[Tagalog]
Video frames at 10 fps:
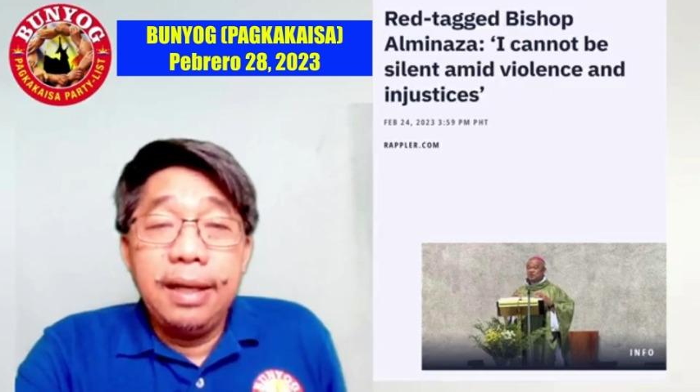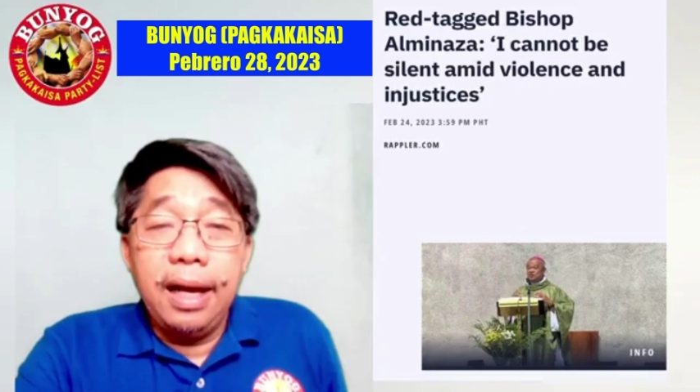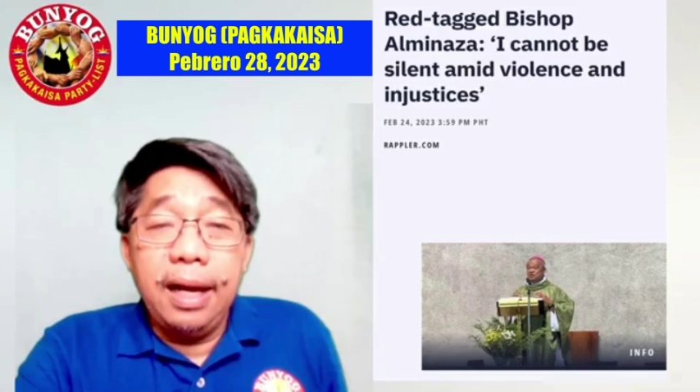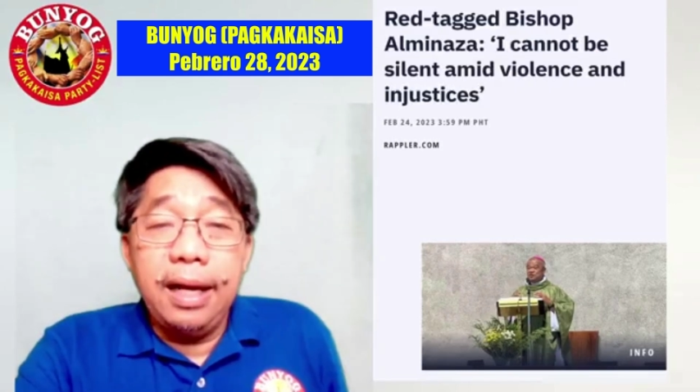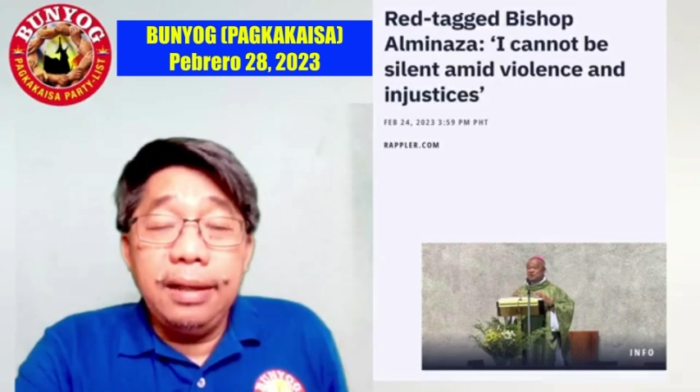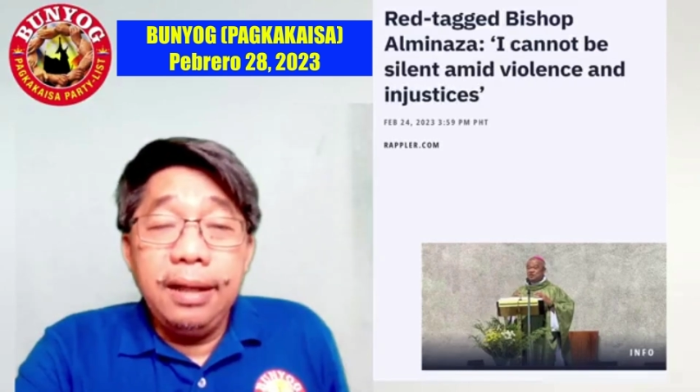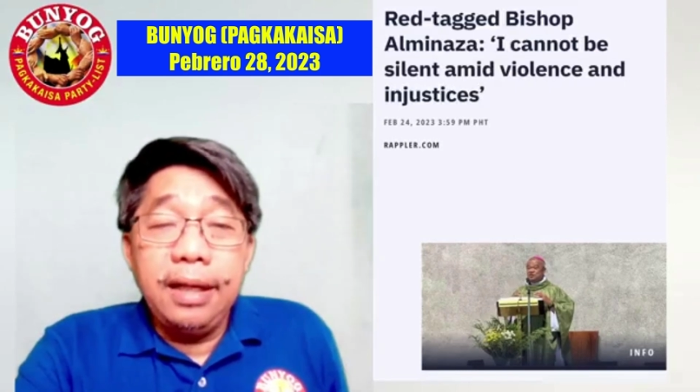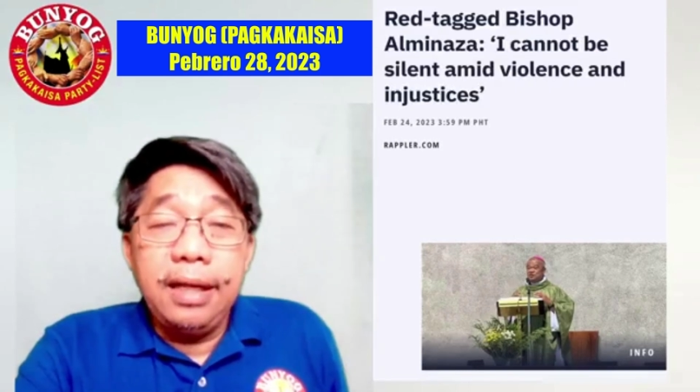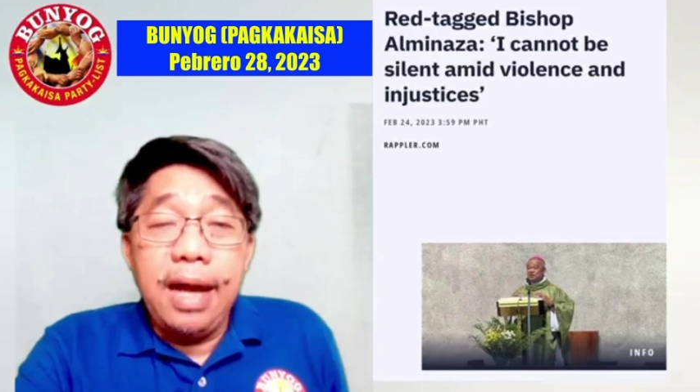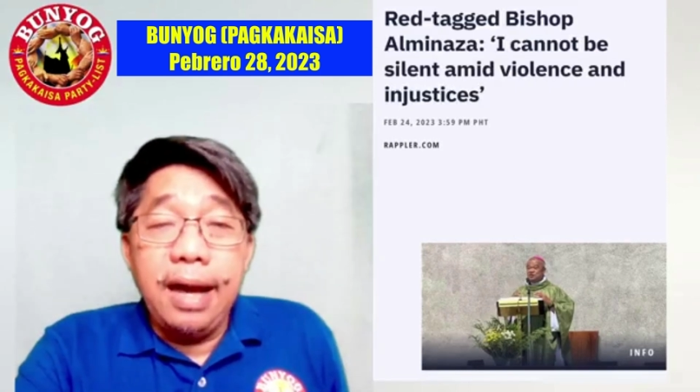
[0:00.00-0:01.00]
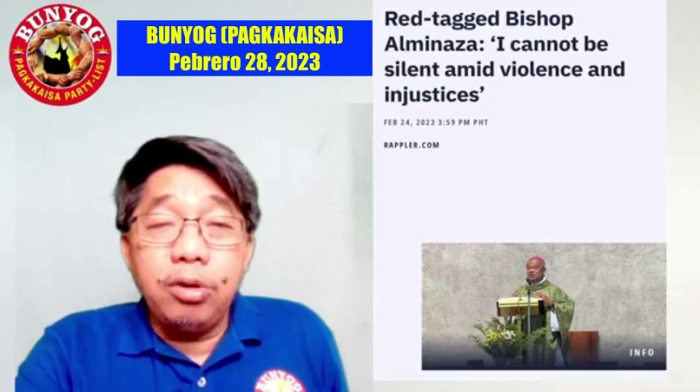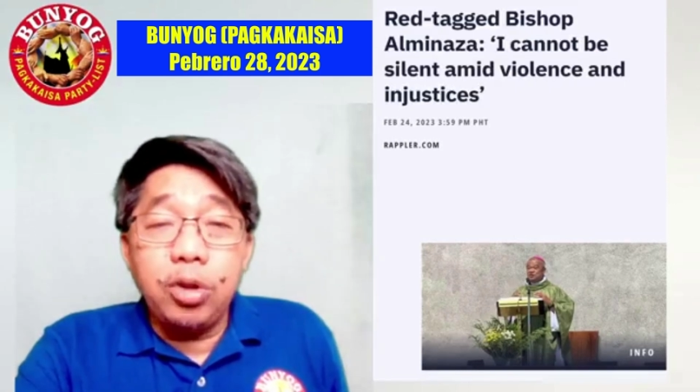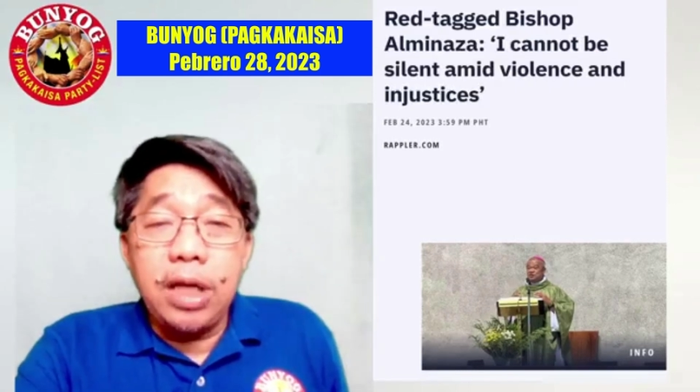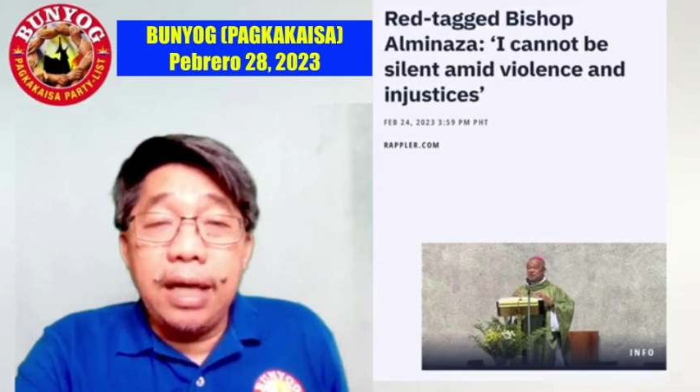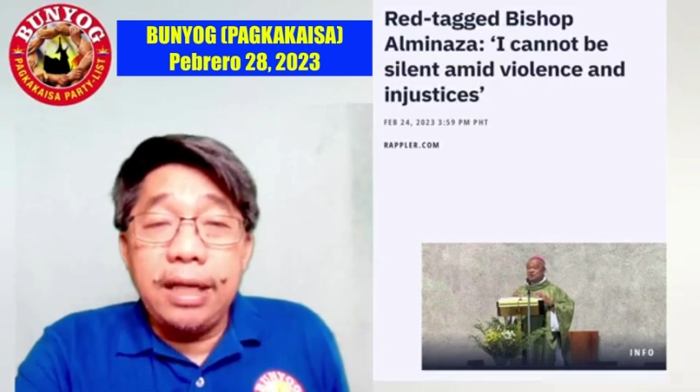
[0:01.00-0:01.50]
Ah,
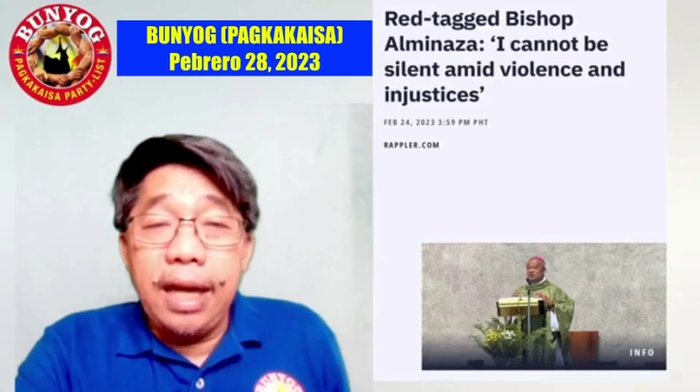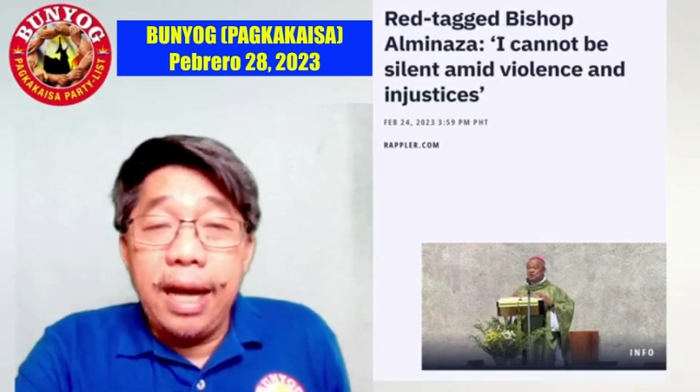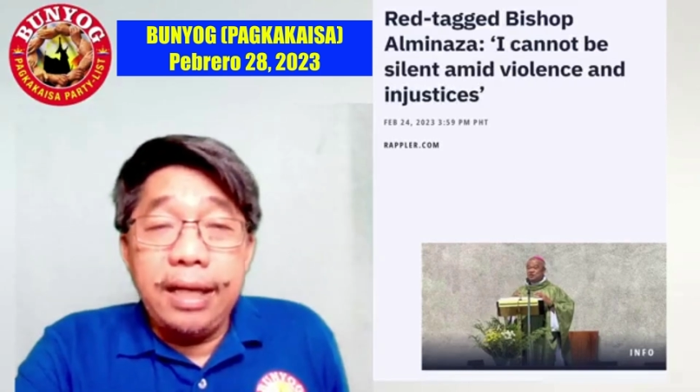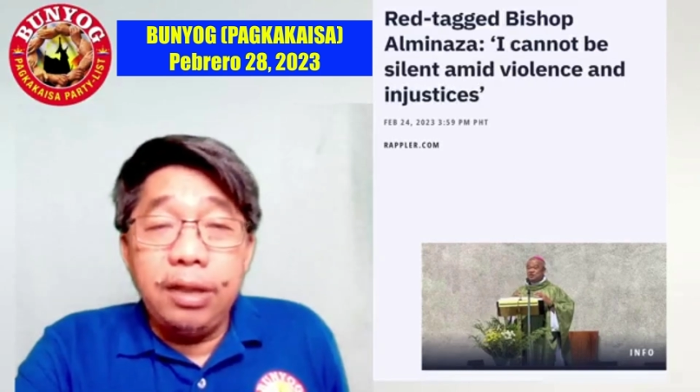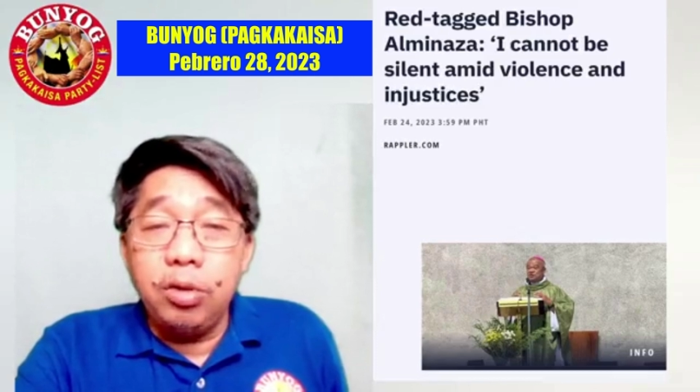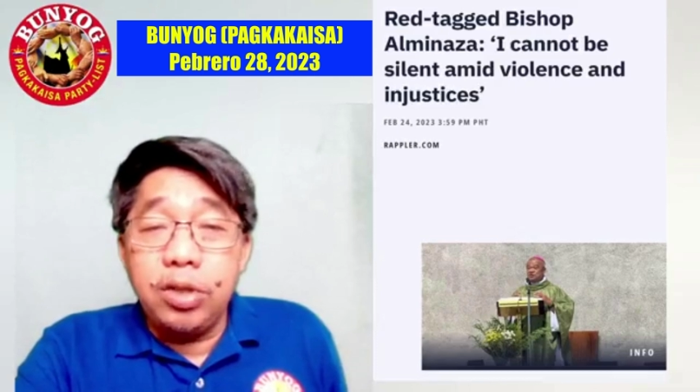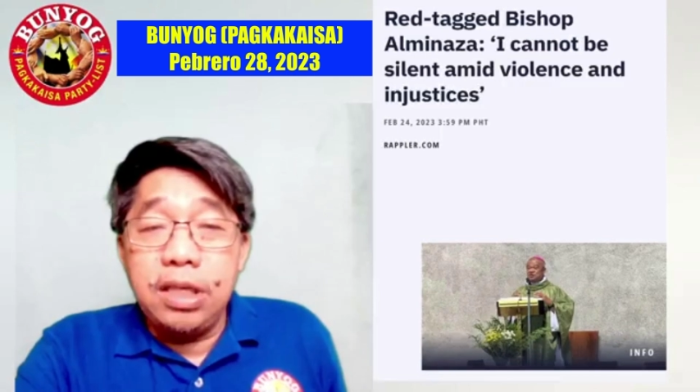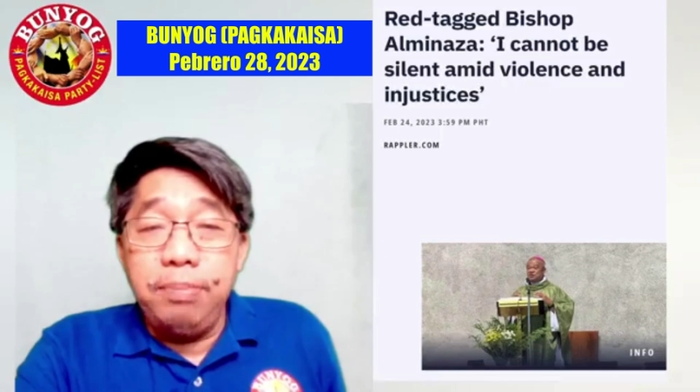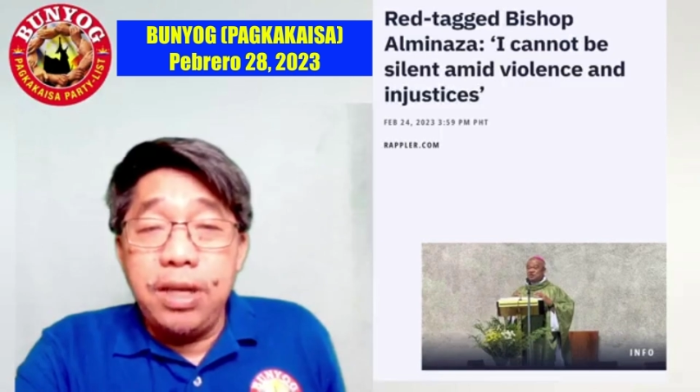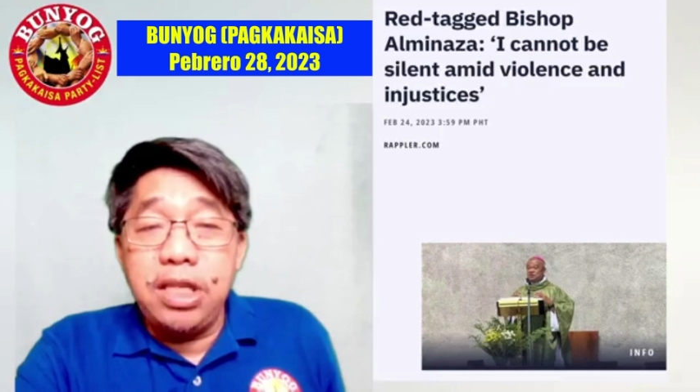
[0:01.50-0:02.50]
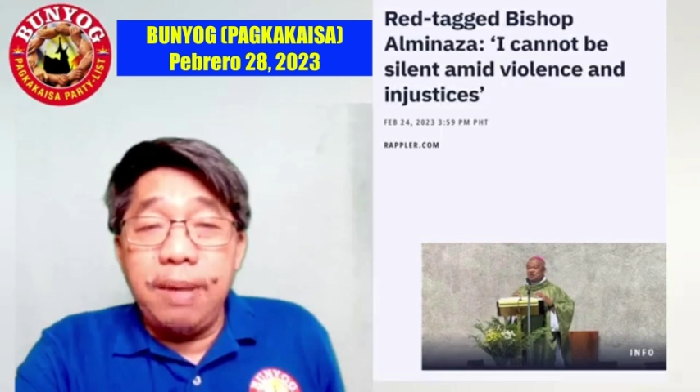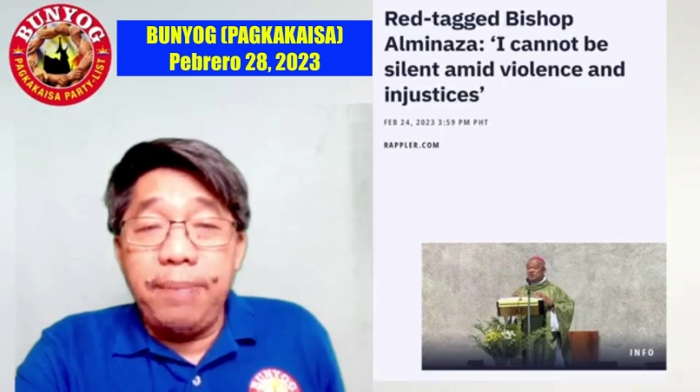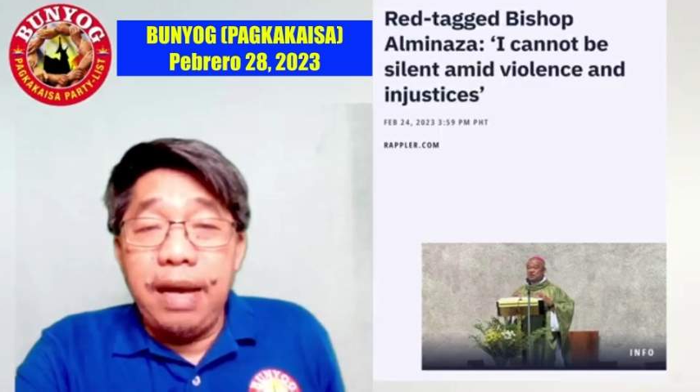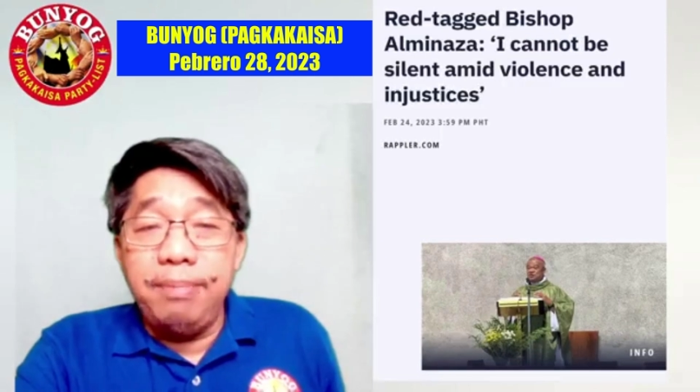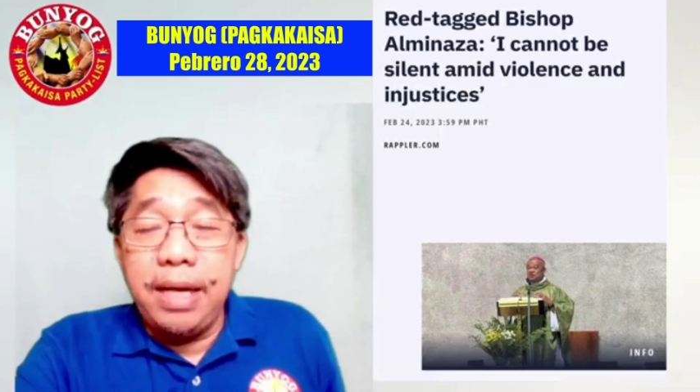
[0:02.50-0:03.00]
inaakusahan nila itong si Bishop
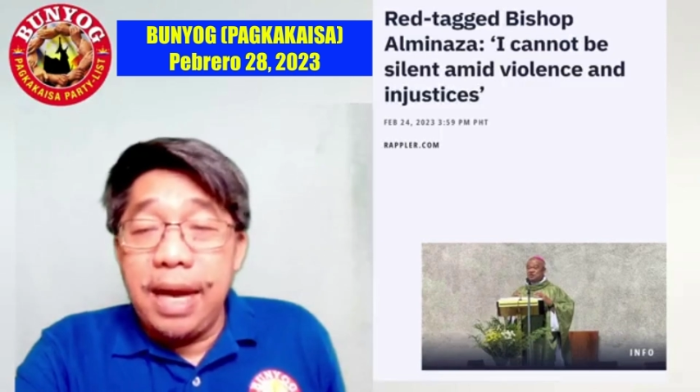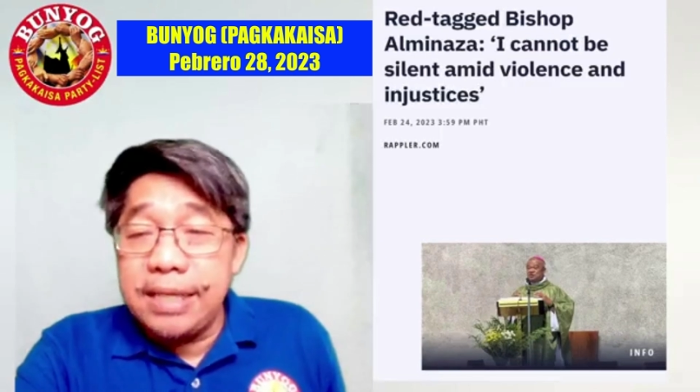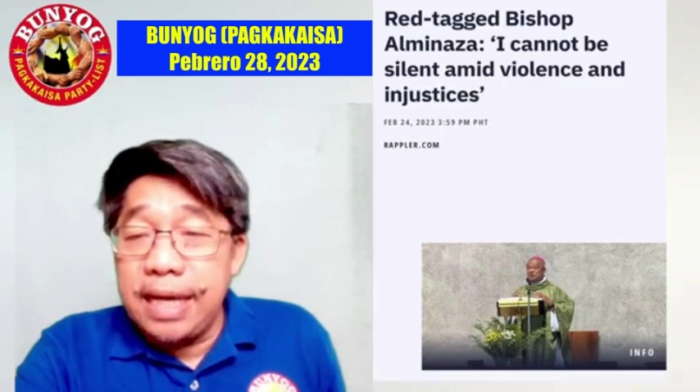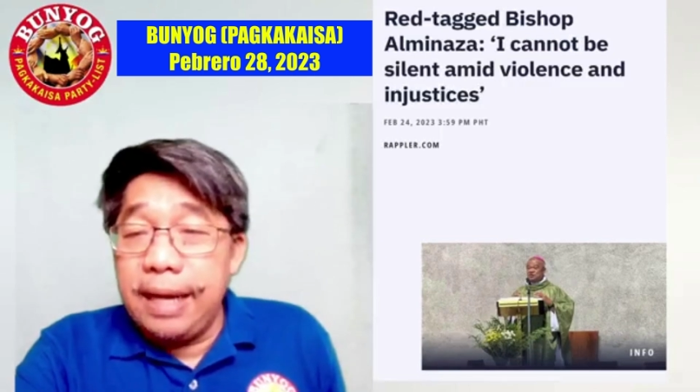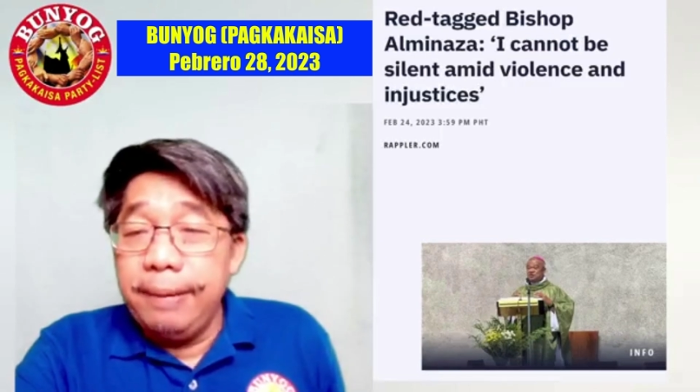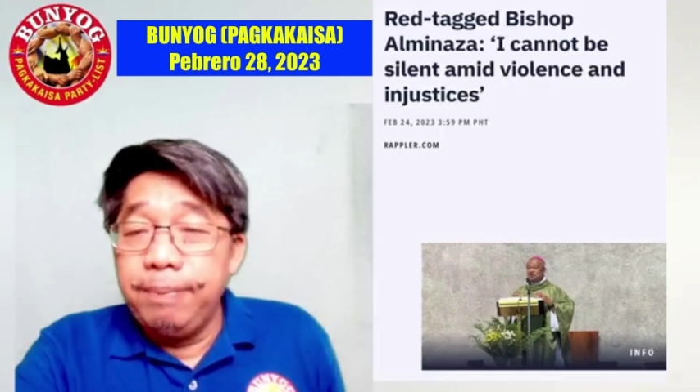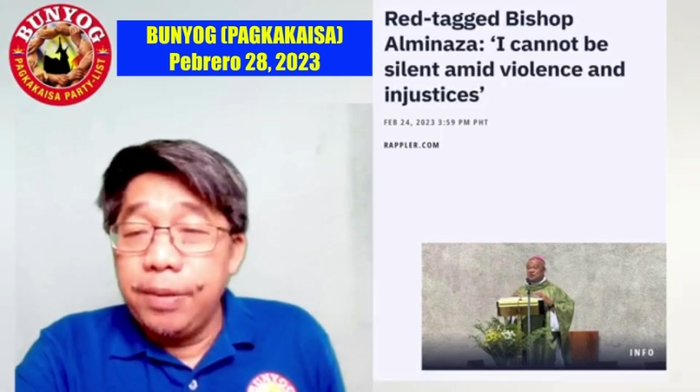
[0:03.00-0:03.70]
Alminasa